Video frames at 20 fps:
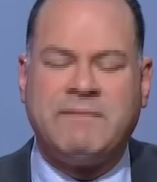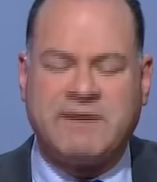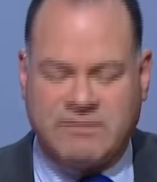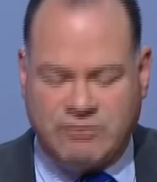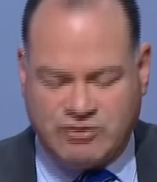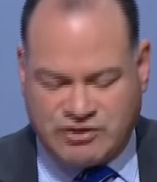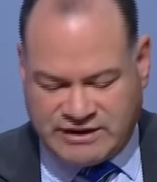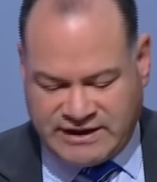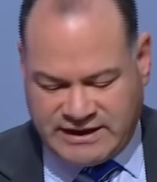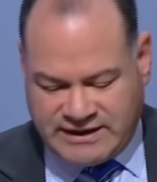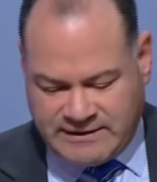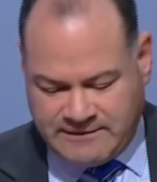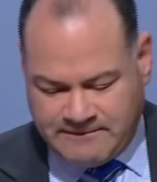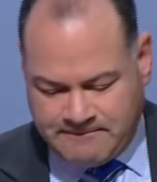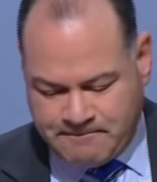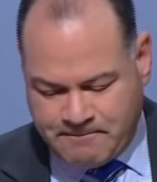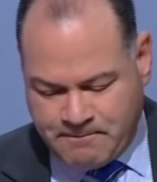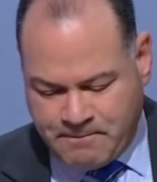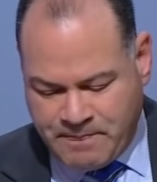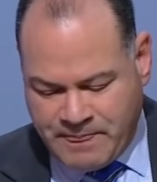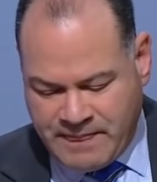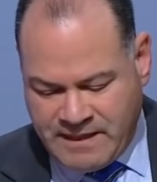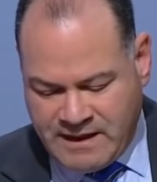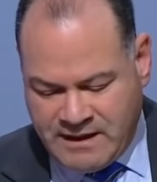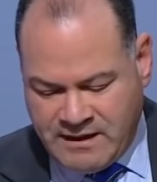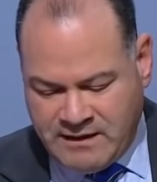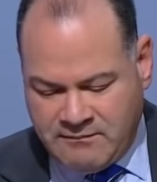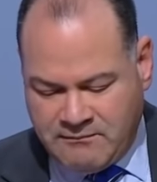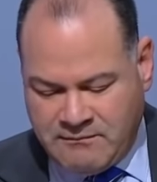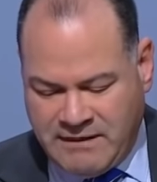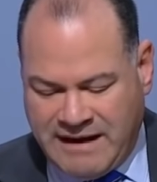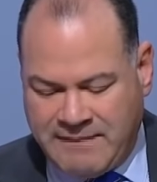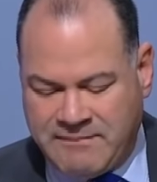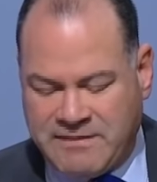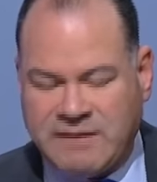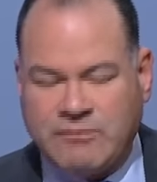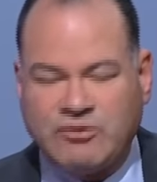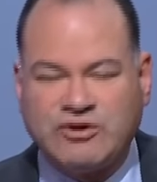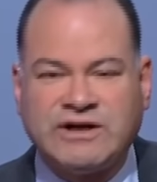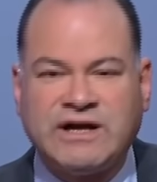محمد ابو تريكه
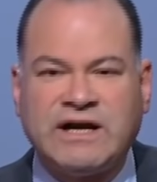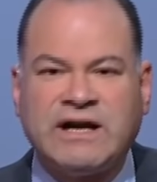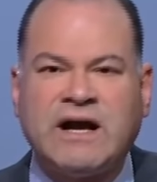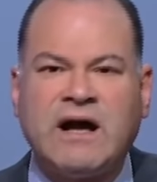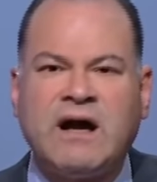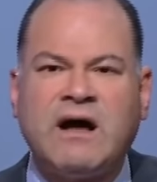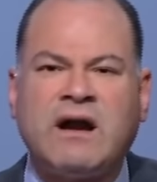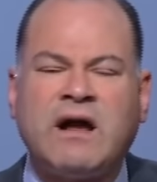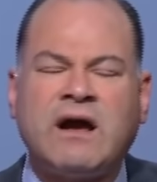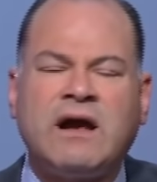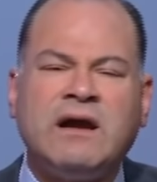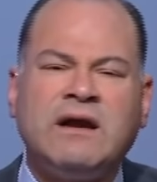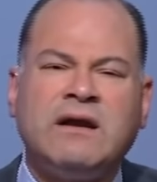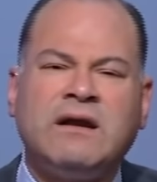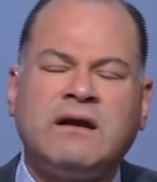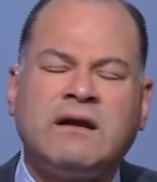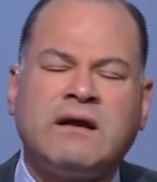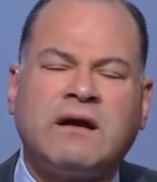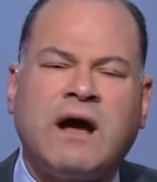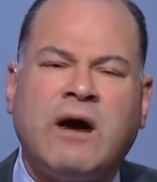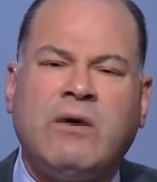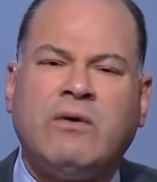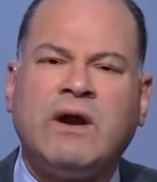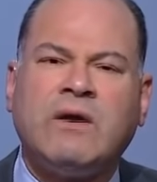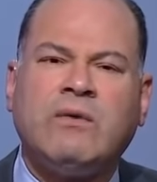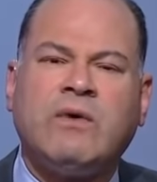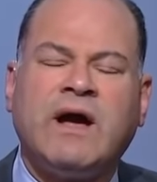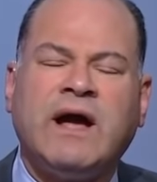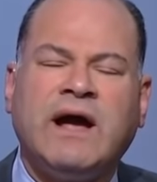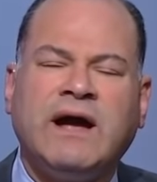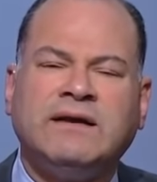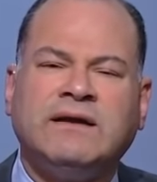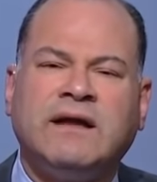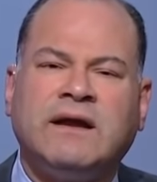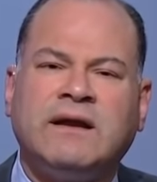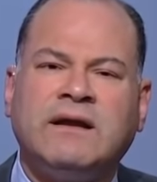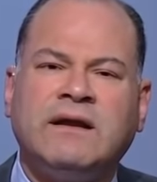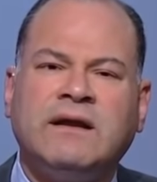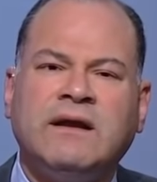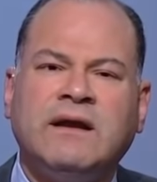محمد ابو تريكه راجل قولا
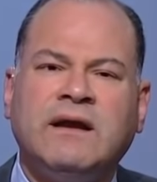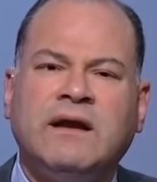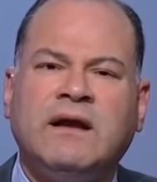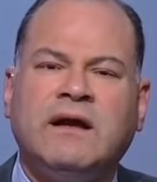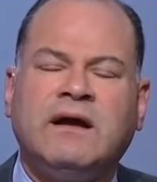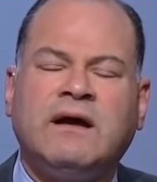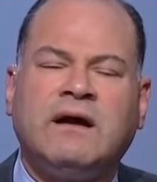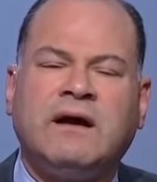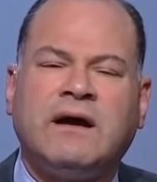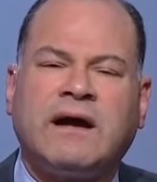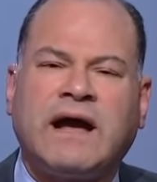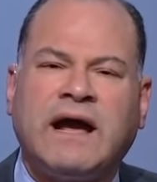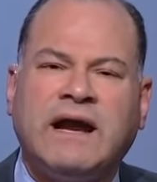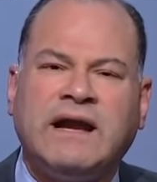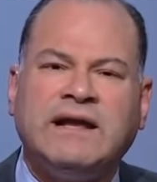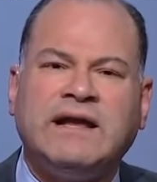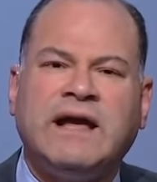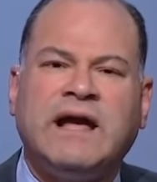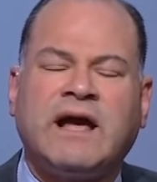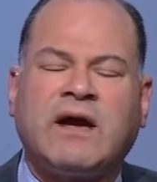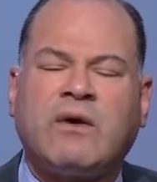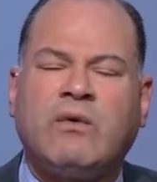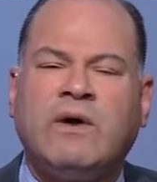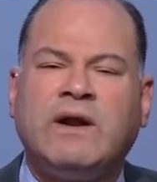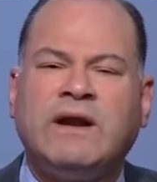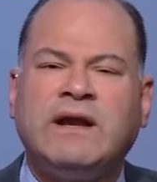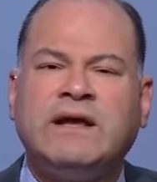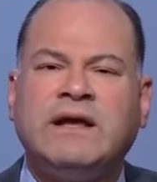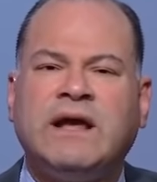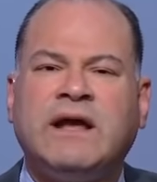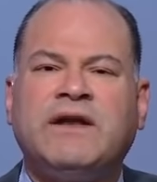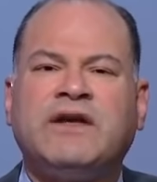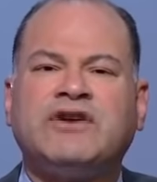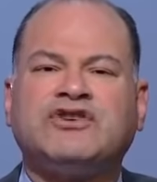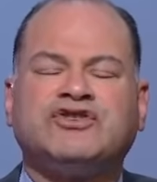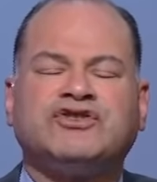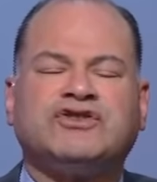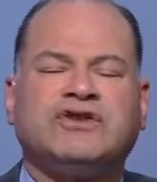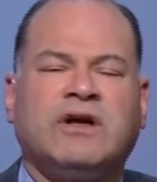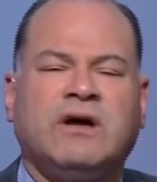واحدا خليه اخوانيه
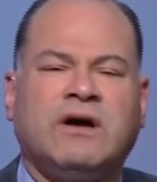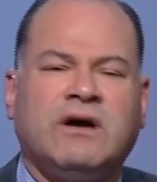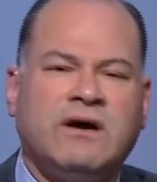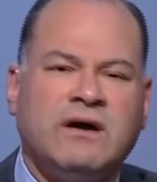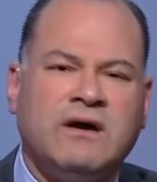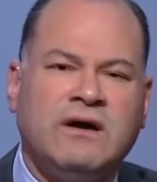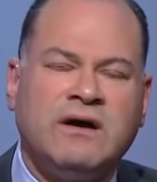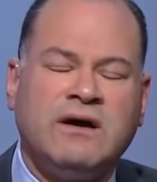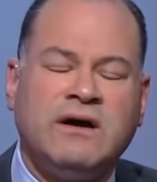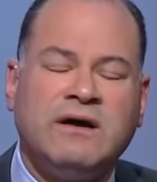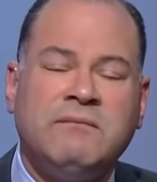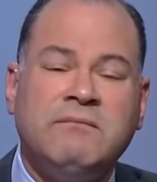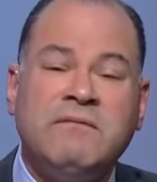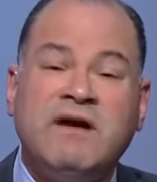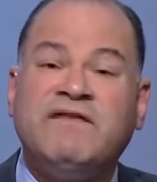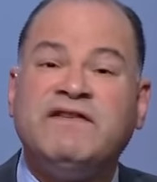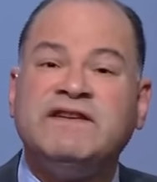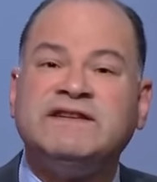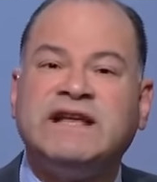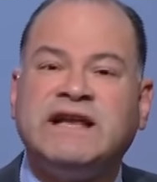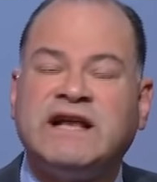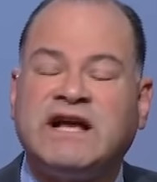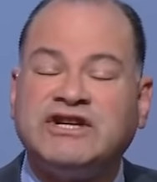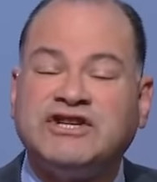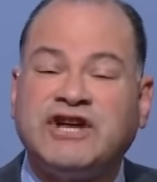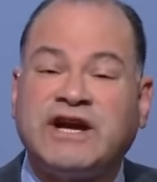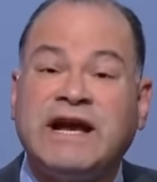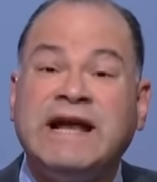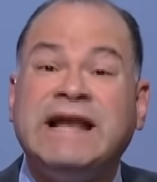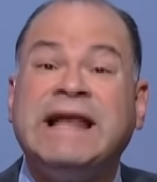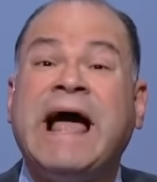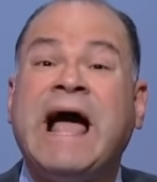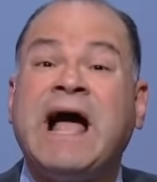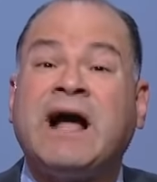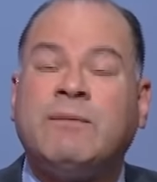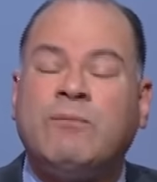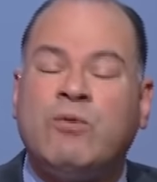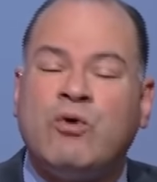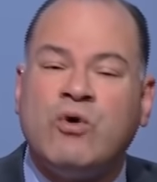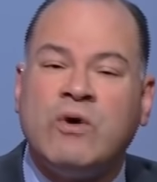نشطه ما في ذلك شك
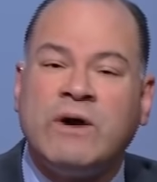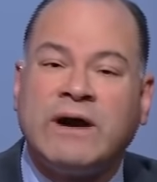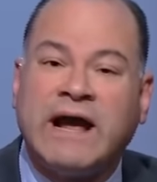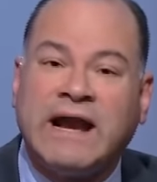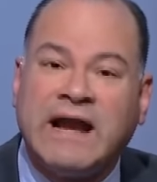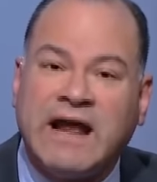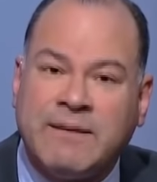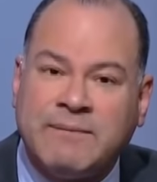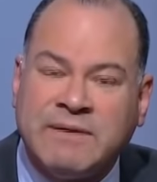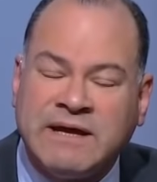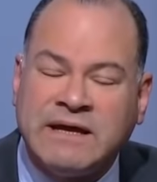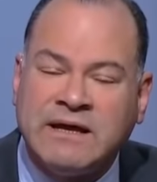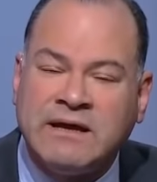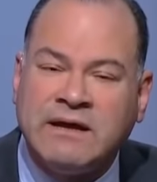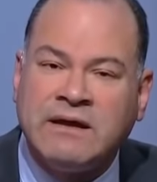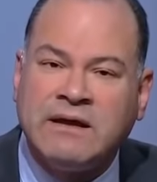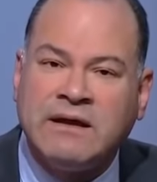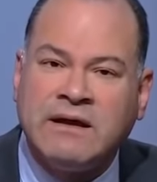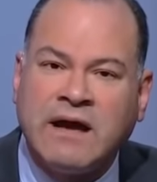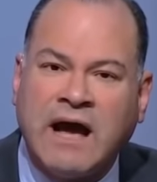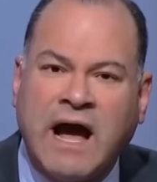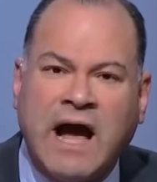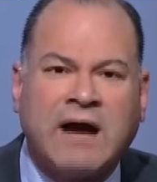اللي عاجبه كلامي